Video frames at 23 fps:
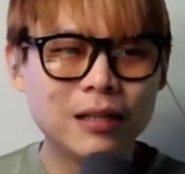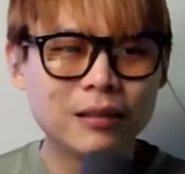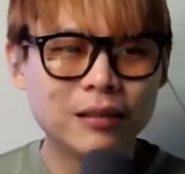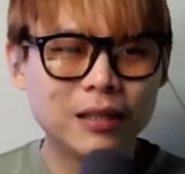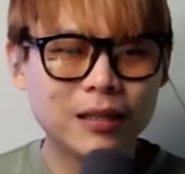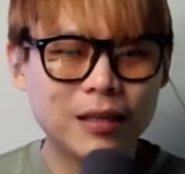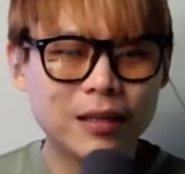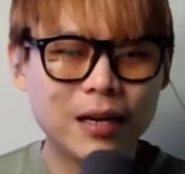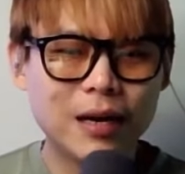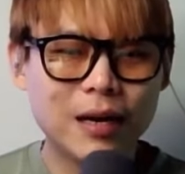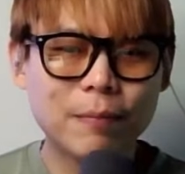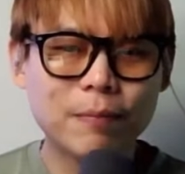
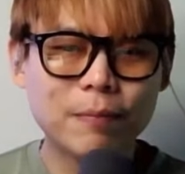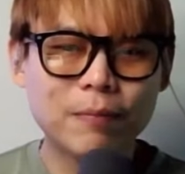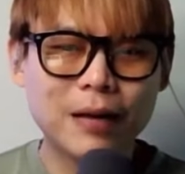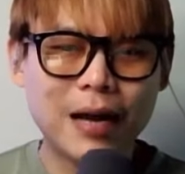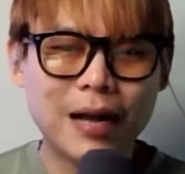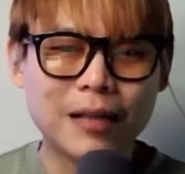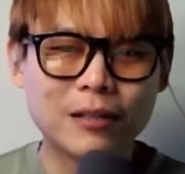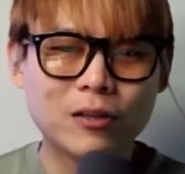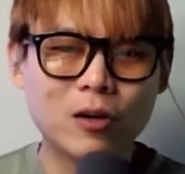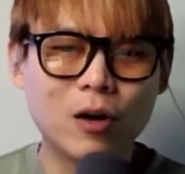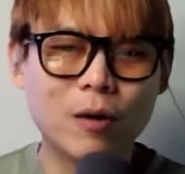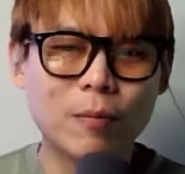ที่ได้รับ
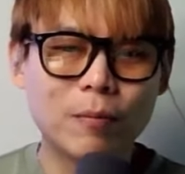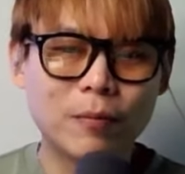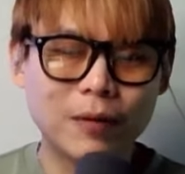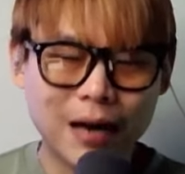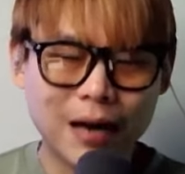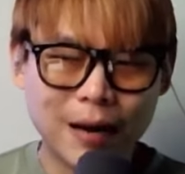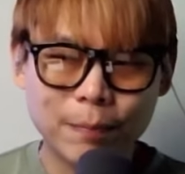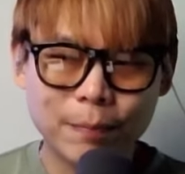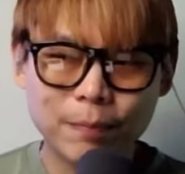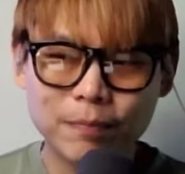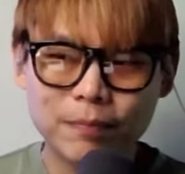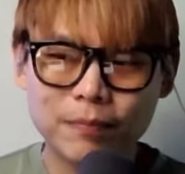การยอม
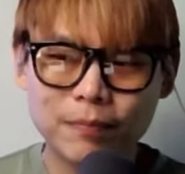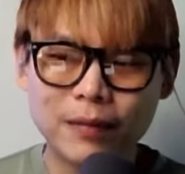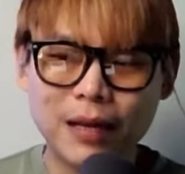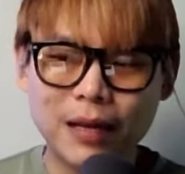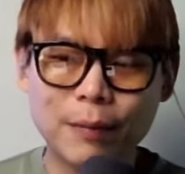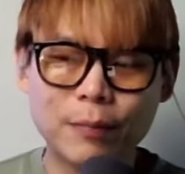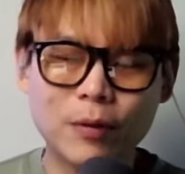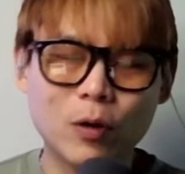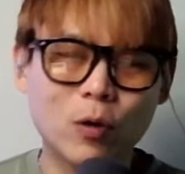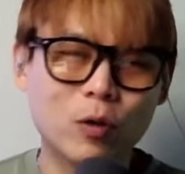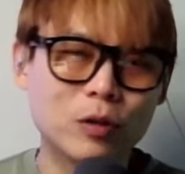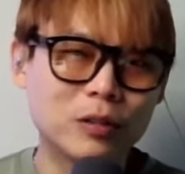รับ
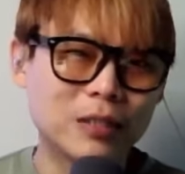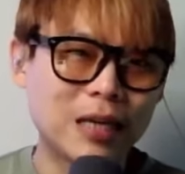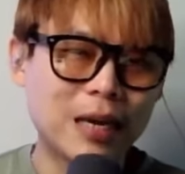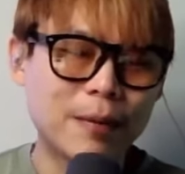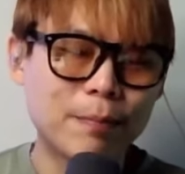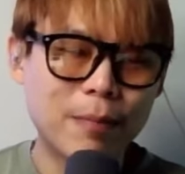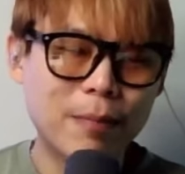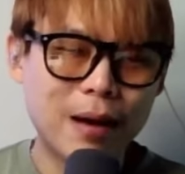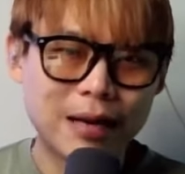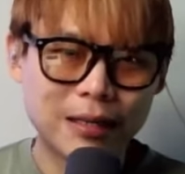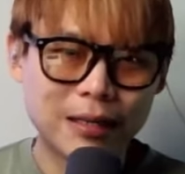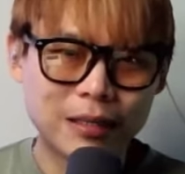นะมีคนใช้
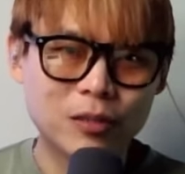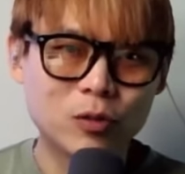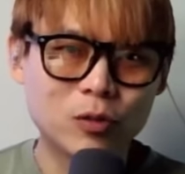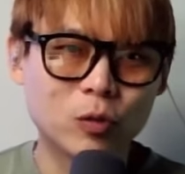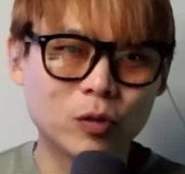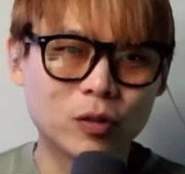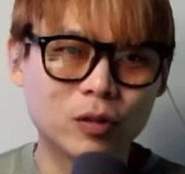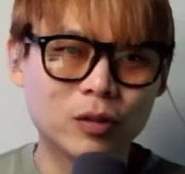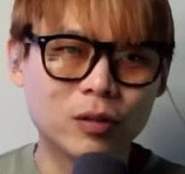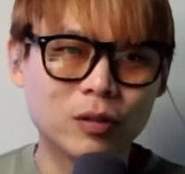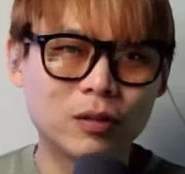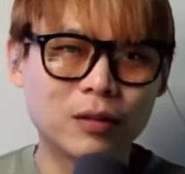มากที่สุด
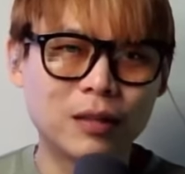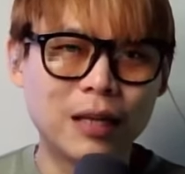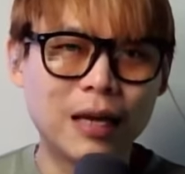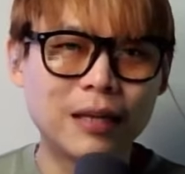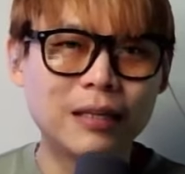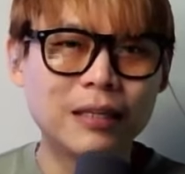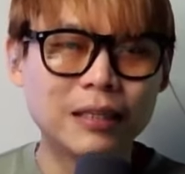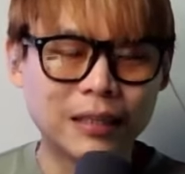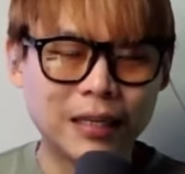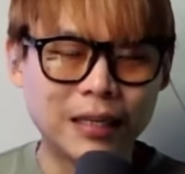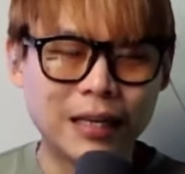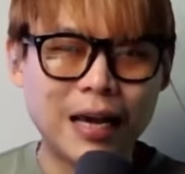นะ
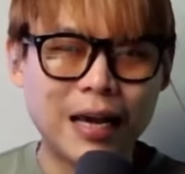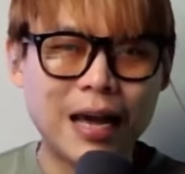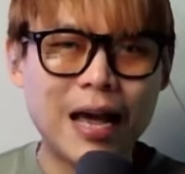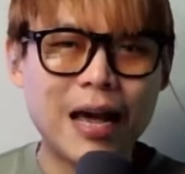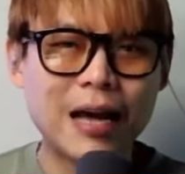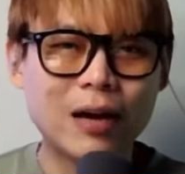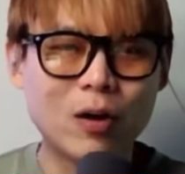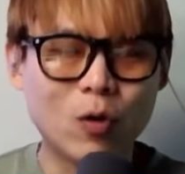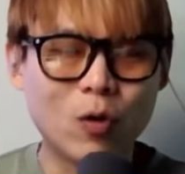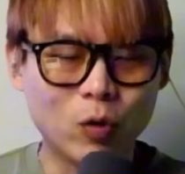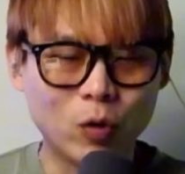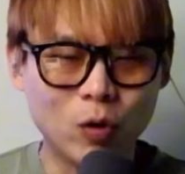หนึ่งในห้า
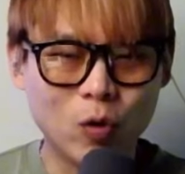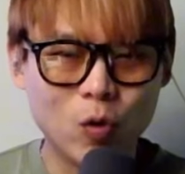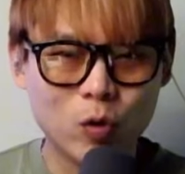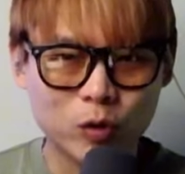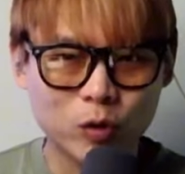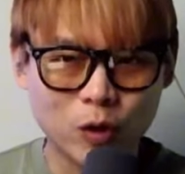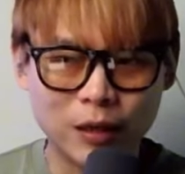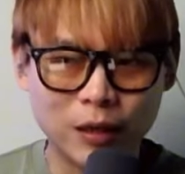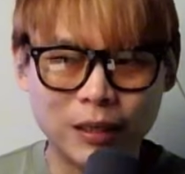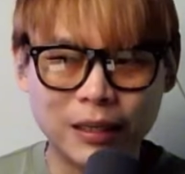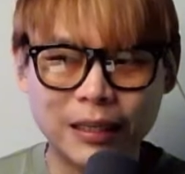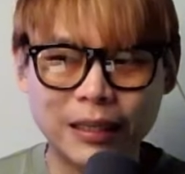ของโลก
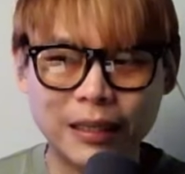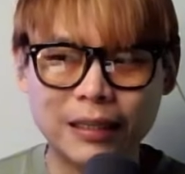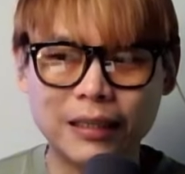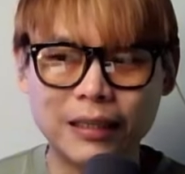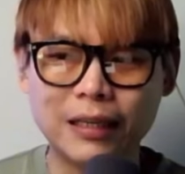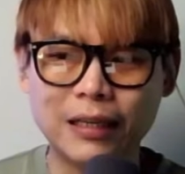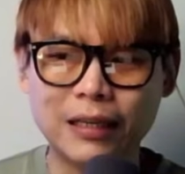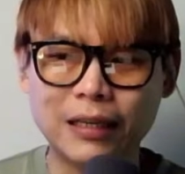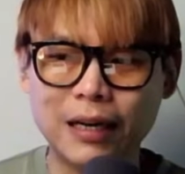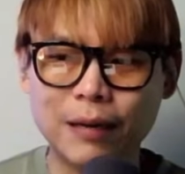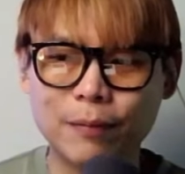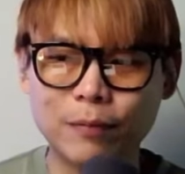ตอนนี้
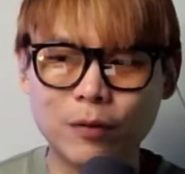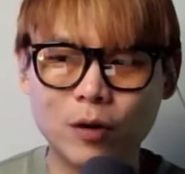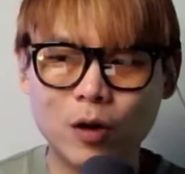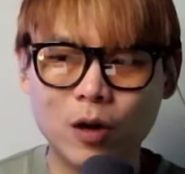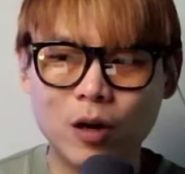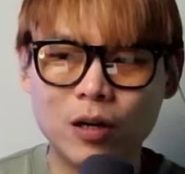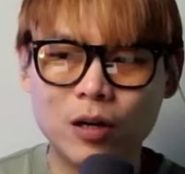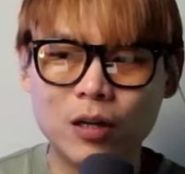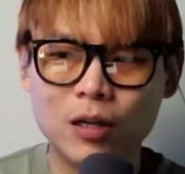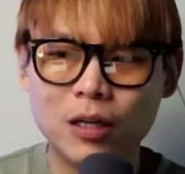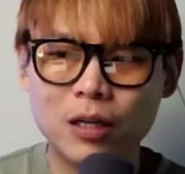นะครับก็